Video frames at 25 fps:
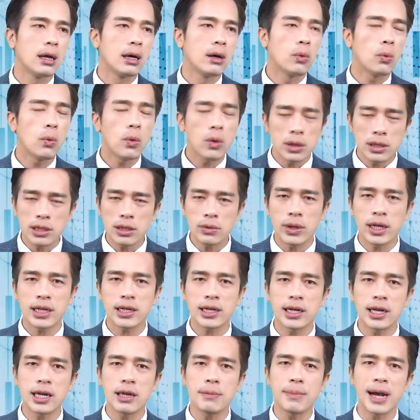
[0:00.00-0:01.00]
我认为
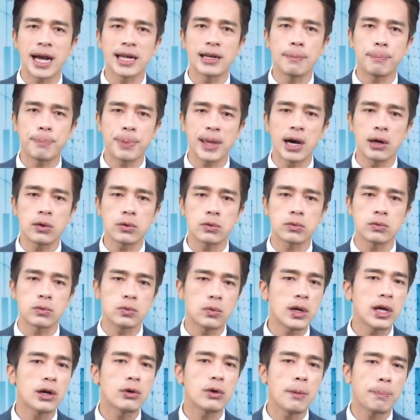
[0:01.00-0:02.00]
可以买的标股，
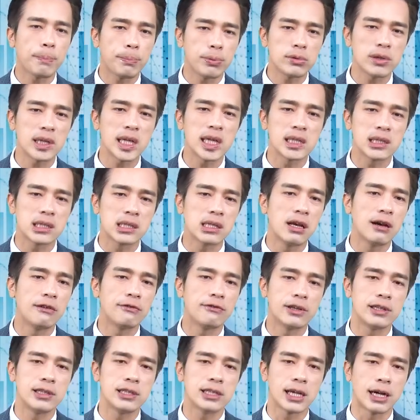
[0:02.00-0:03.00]
我也会不定期的
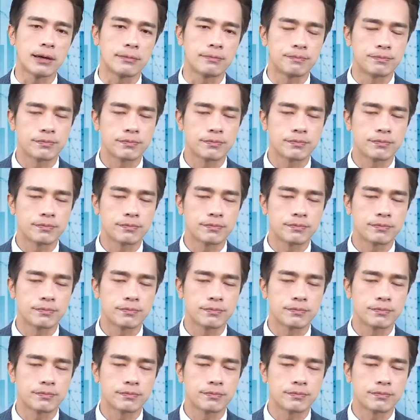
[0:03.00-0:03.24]
分享。